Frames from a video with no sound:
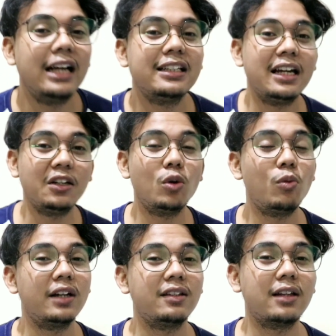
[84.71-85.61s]
Jadi gue
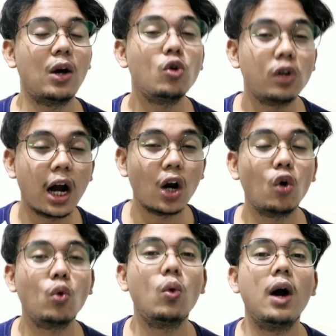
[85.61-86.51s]
mau ngasih tahu
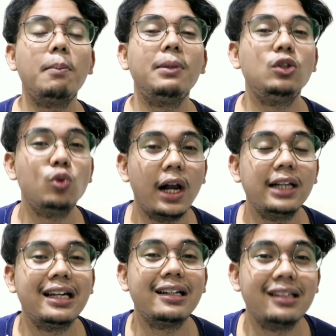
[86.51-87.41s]
kalau gue
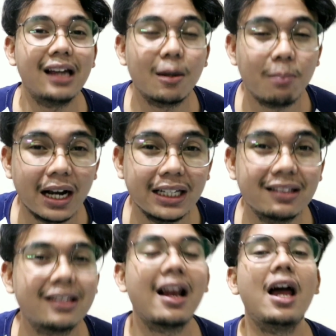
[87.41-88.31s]
menjual jersinya kembali
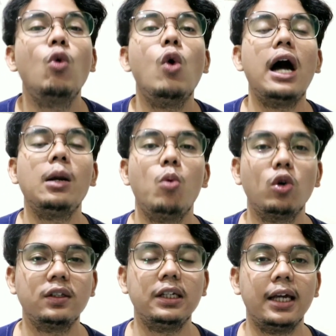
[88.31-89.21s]
setelah gue
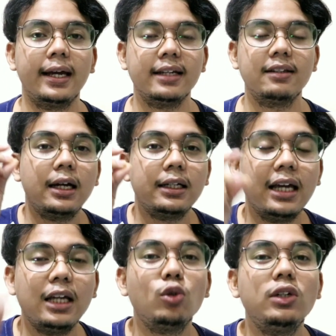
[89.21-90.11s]
unboxing ya guys ya,
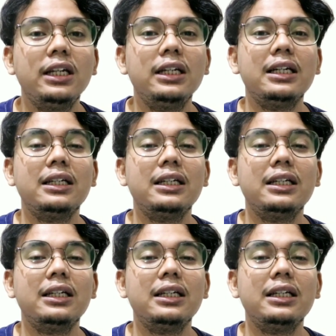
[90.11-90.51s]
yaitu di